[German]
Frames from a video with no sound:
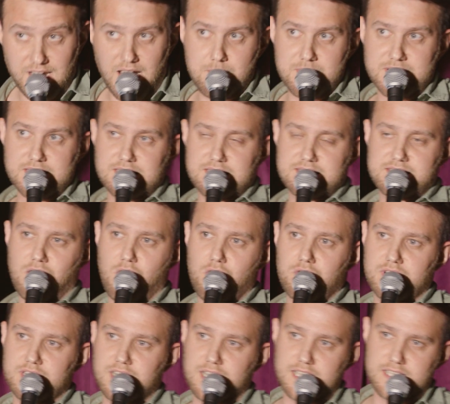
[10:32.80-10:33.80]
arbeitet jetzt
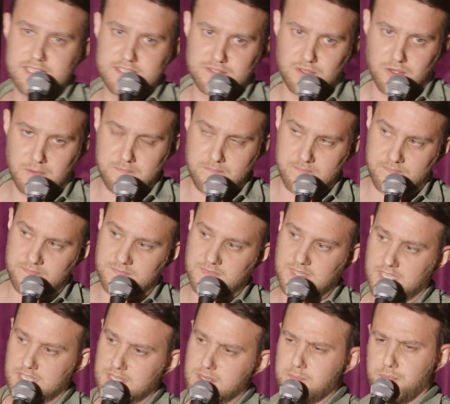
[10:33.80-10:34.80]
auch äh, in so
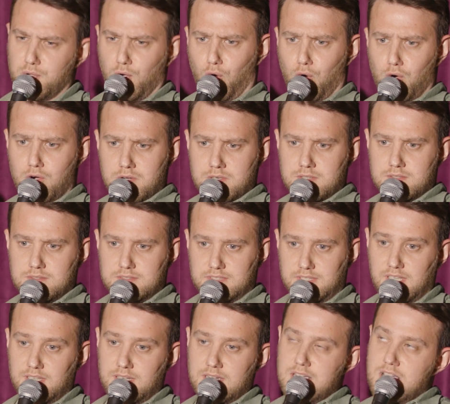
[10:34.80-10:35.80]
einem, Büro,
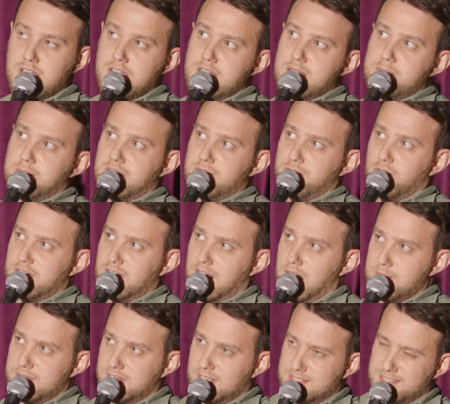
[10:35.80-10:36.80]
ne? Meine Freundin
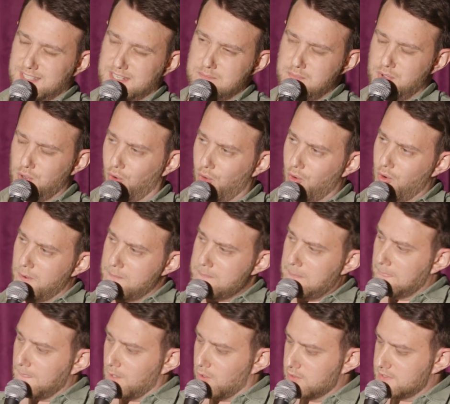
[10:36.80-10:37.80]
arbeitet jetzt in einem Büro
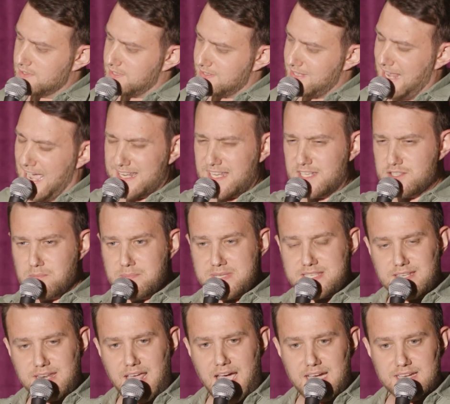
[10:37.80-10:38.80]
und die hat dann so ein
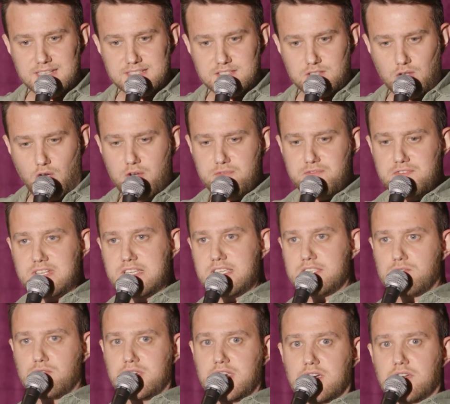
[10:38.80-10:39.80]
bisschen Angst,
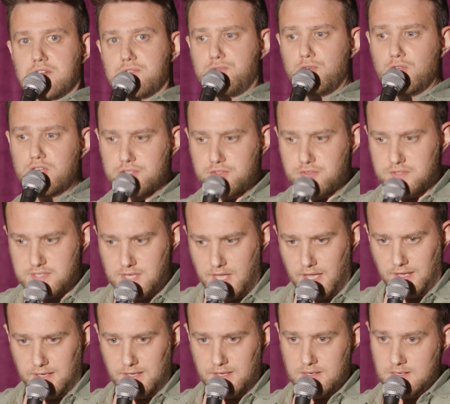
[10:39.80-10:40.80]
öffentlich so ihre Gefühle zu
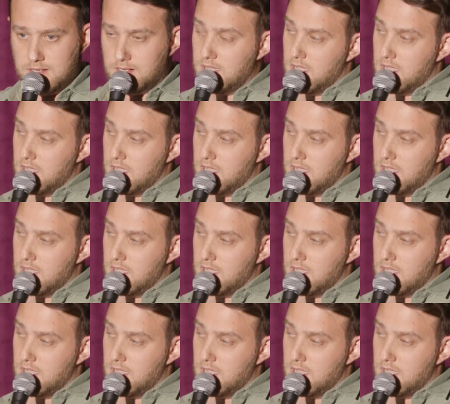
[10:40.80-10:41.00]
zeigen, ja?